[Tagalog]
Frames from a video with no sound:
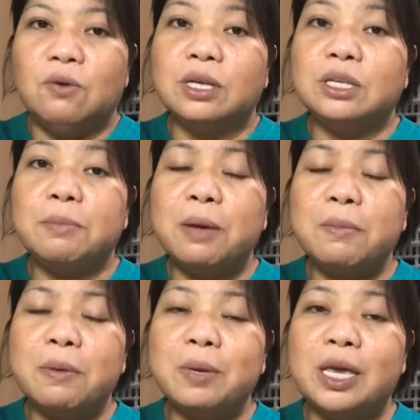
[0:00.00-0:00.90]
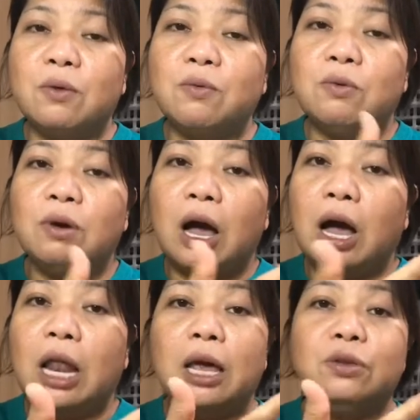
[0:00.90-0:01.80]
Kasi baka mamaya kung
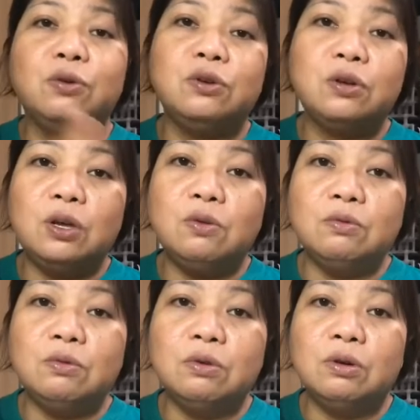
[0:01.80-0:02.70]
akala nyo yun na yung